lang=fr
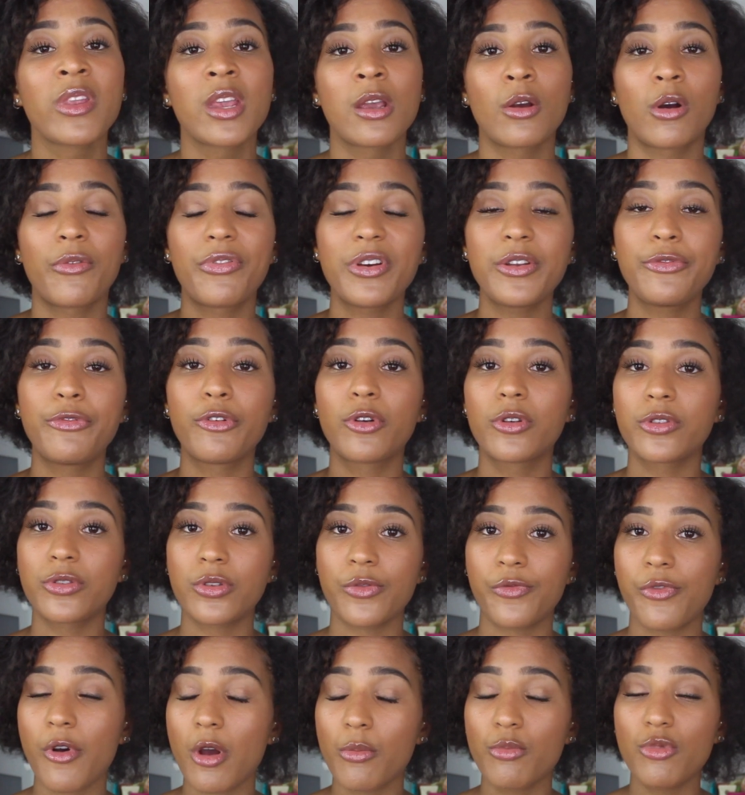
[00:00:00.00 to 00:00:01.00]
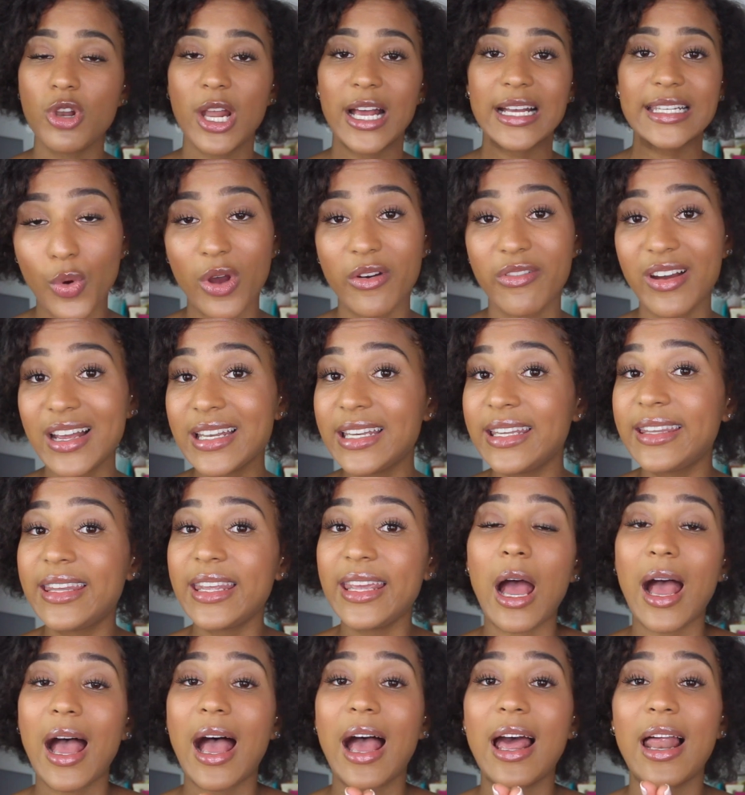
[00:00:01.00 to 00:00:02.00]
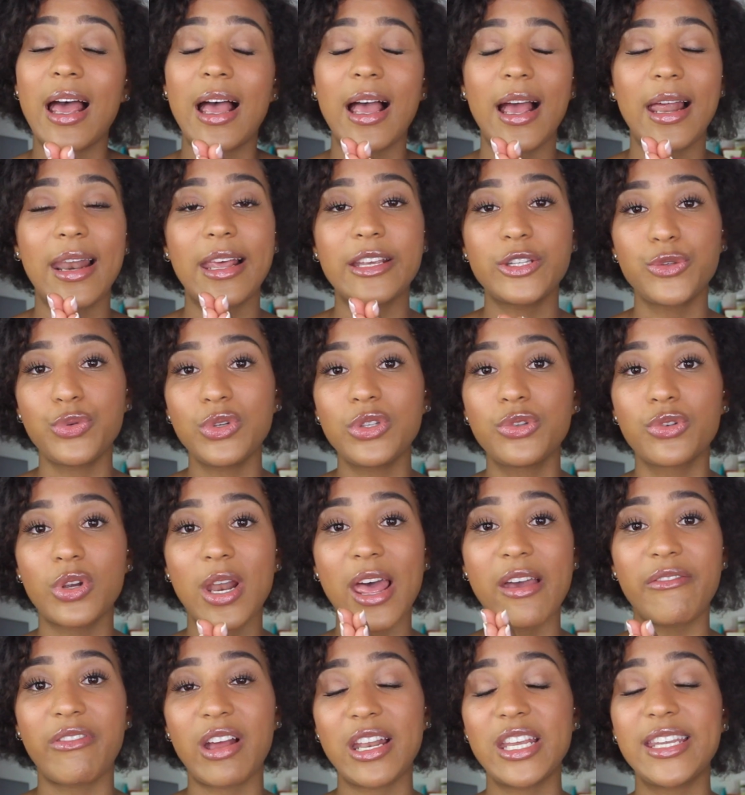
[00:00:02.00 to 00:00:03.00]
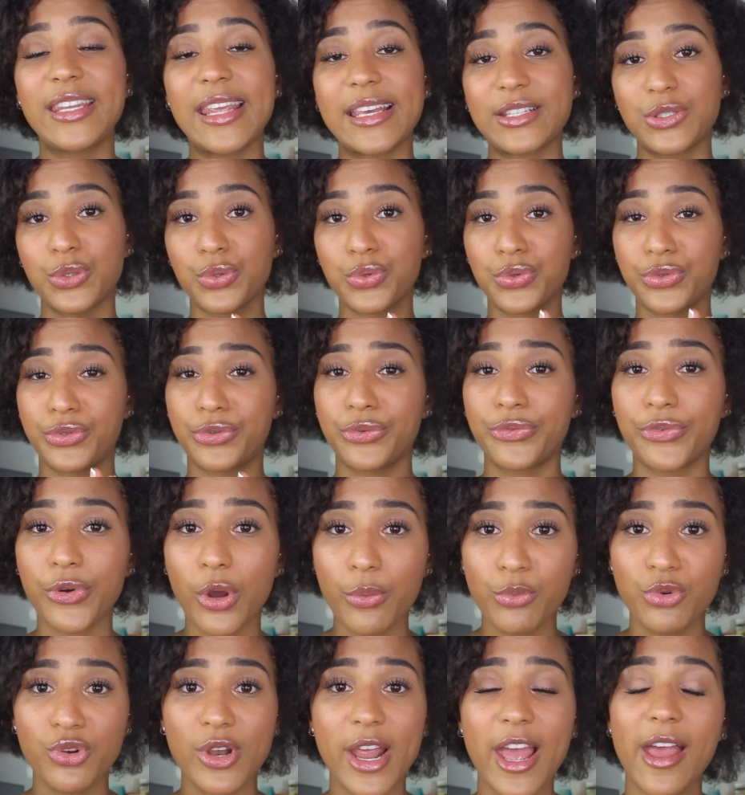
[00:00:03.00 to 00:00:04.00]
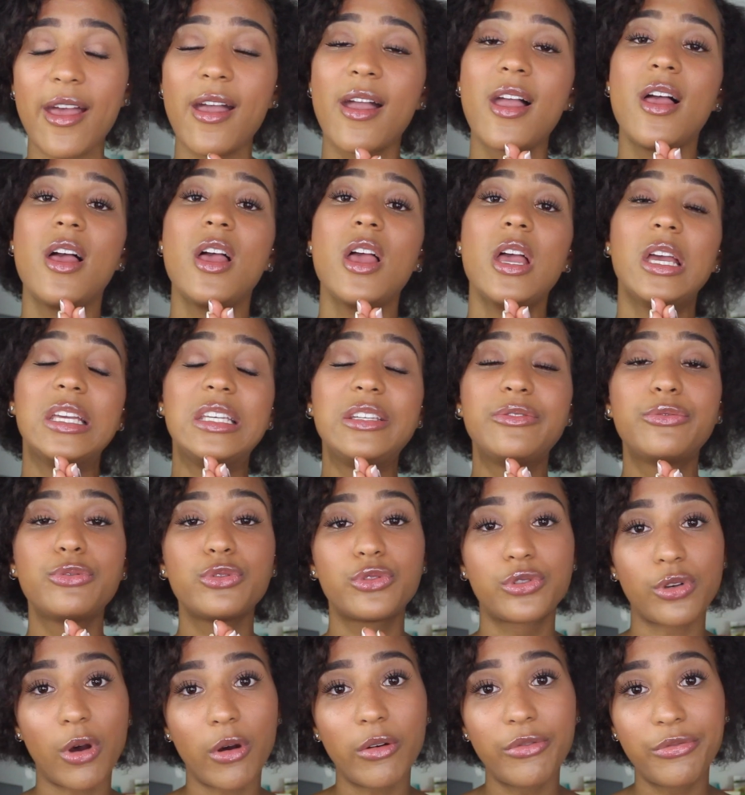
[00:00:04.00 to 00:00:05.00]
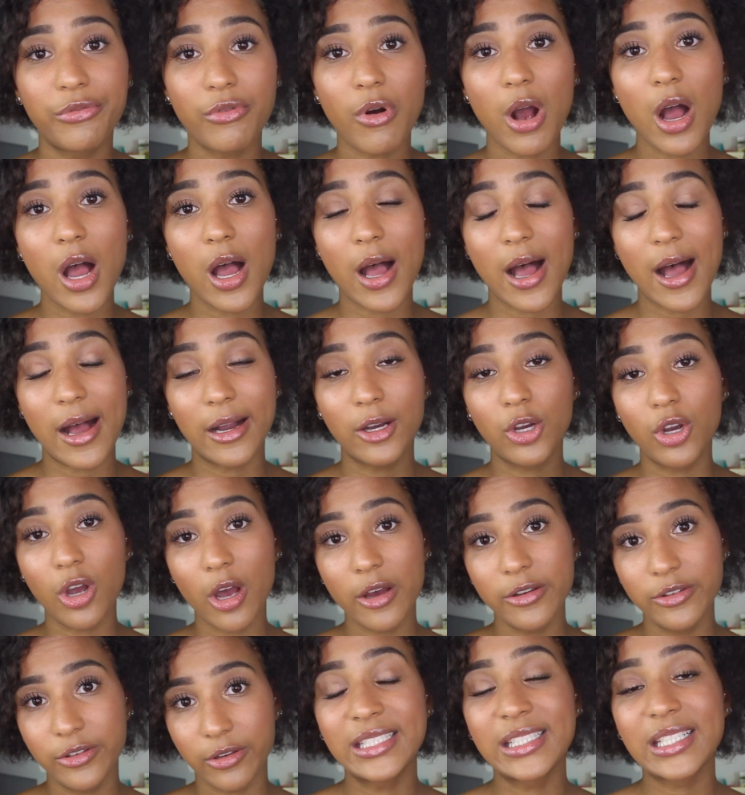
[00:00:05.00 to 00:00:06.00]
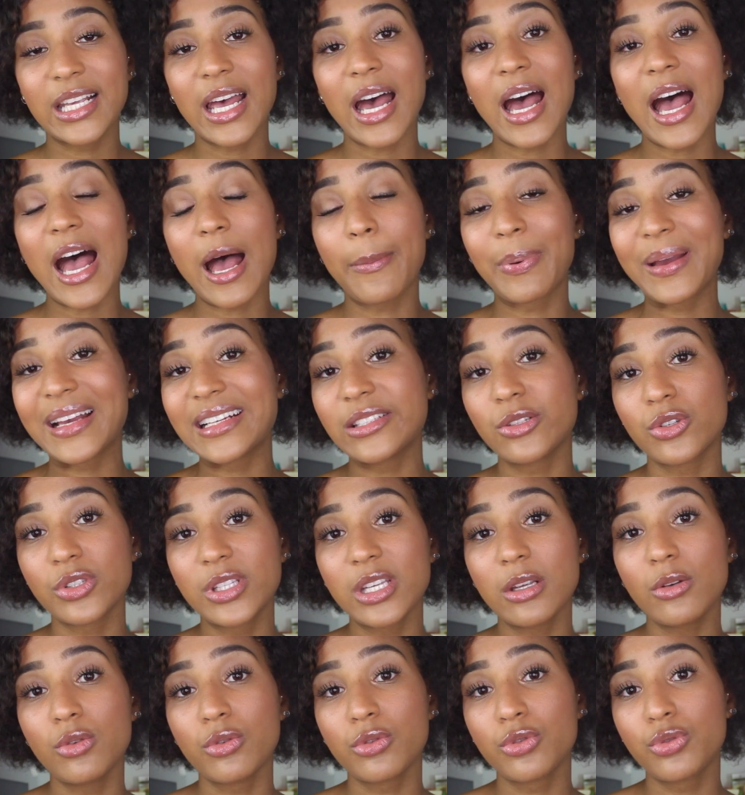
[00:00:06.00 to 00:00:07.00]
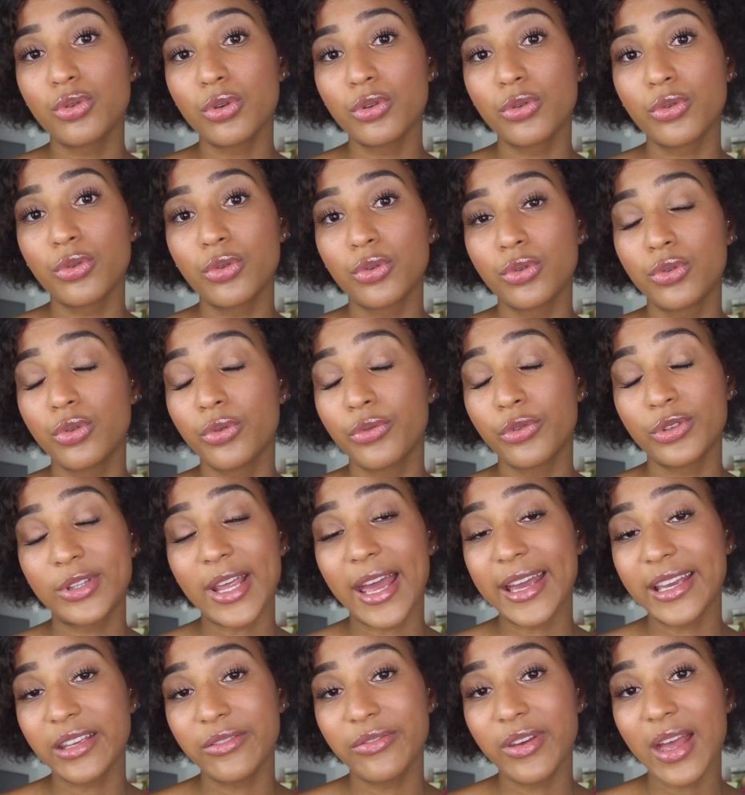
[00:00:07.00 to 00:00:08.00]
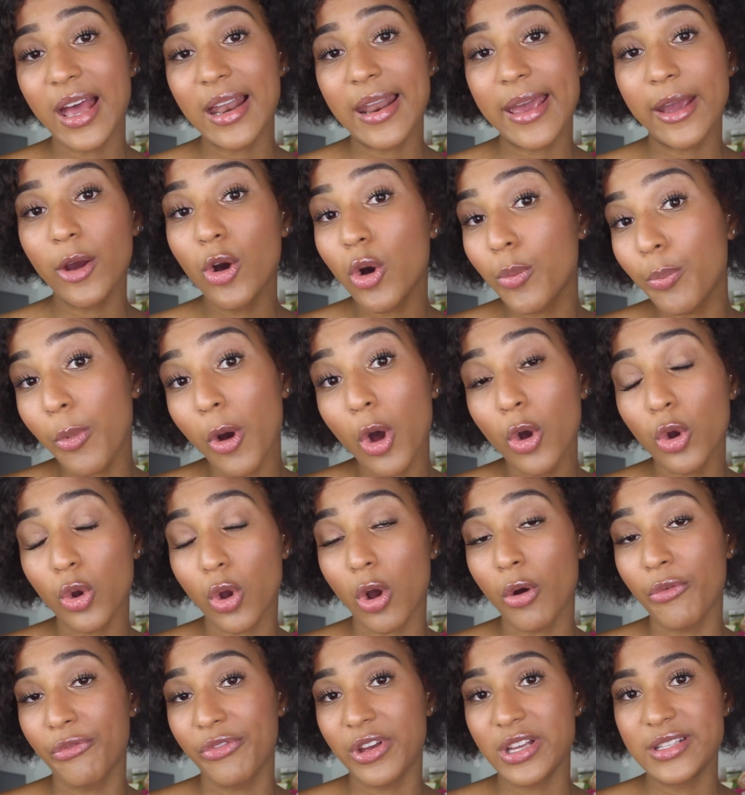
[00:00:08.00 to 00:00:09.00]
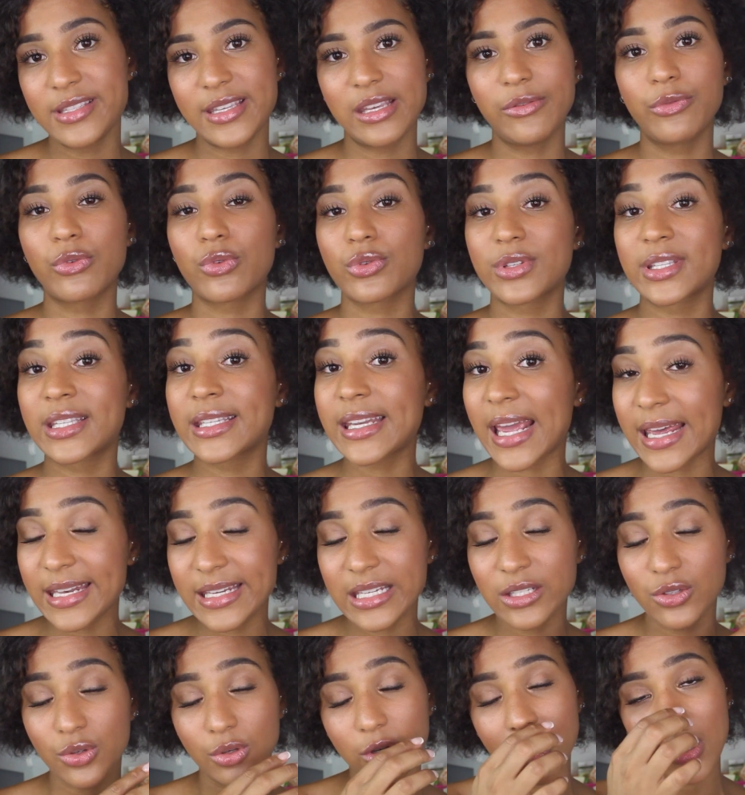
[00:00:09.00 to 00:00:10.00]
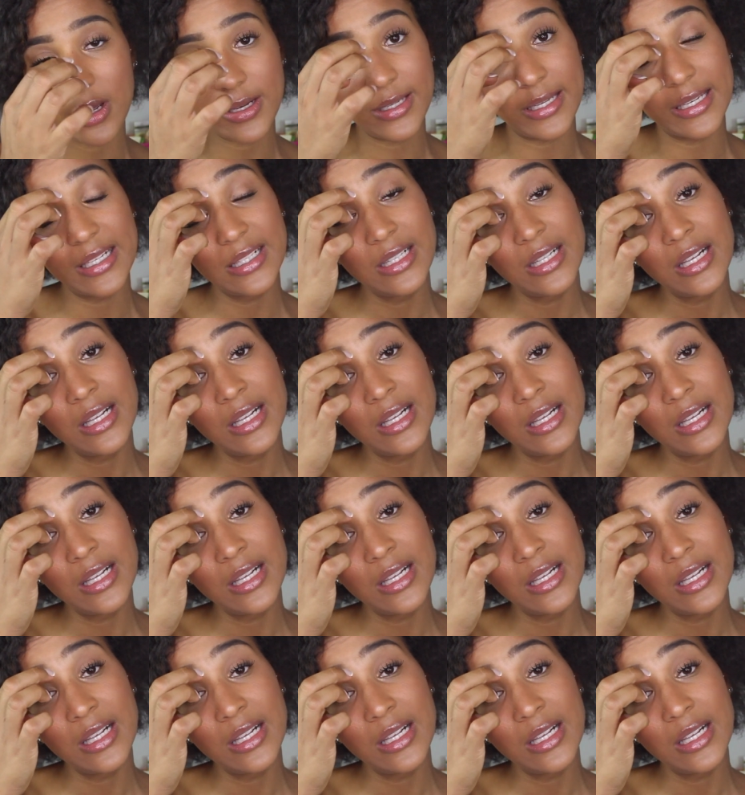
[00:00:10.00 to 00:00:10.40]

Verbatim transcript: En fait, il faut que ce formulaire soit validé. À, la suite de la validation de ce formulaire, il vous envoie un code qui sera à présenter le jour de, de votre arrivée à l'aéroport. En fait, ils vont scanner ce code